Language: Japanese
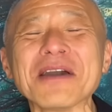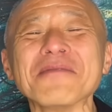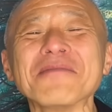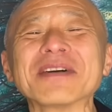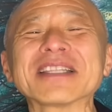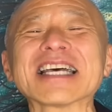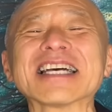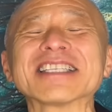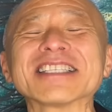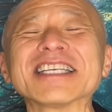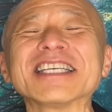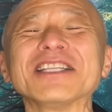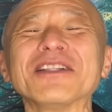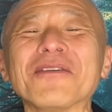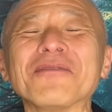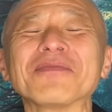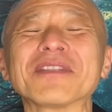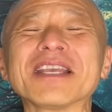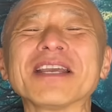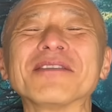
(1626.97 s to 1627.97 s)
また次
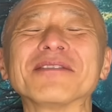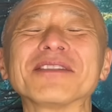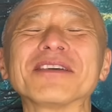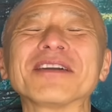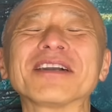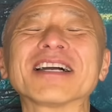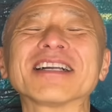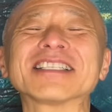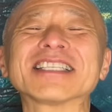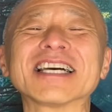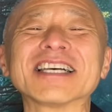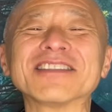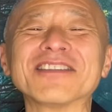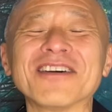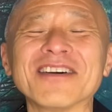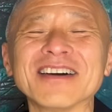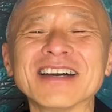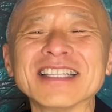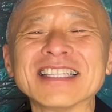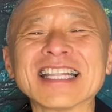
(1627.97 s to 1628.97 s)
の山本光さん
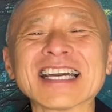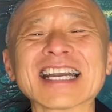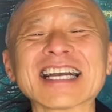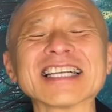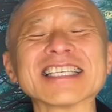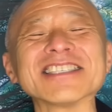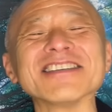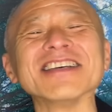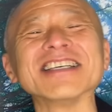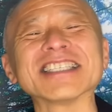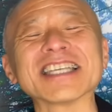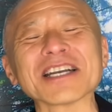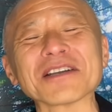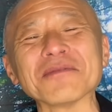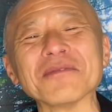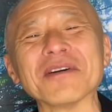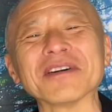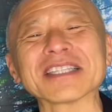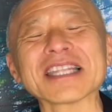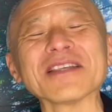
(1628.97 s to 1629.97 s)
のなんか主演作
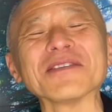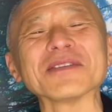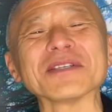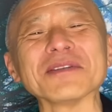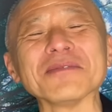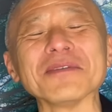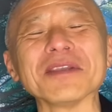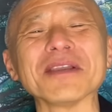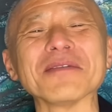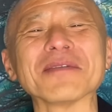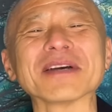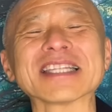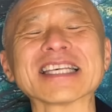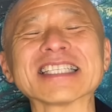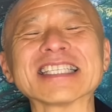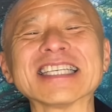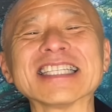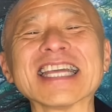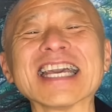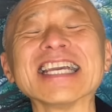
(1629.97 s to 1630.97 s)
も楽しみに待た
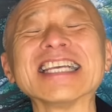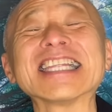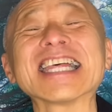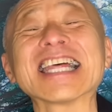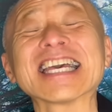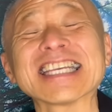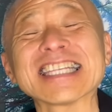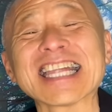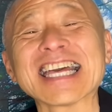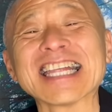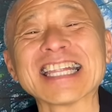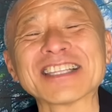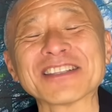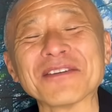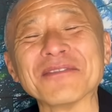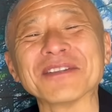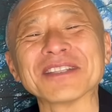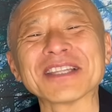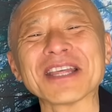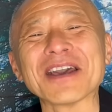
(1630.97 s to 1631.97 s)
せていただきたいなと
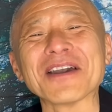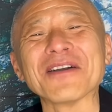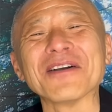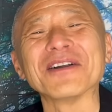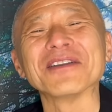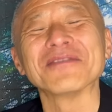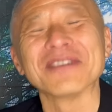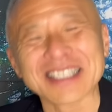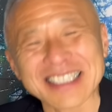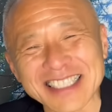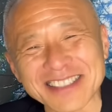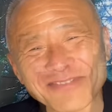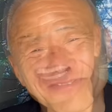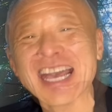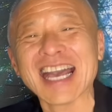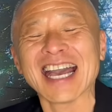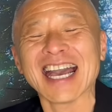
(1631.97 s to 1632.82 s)
思っております。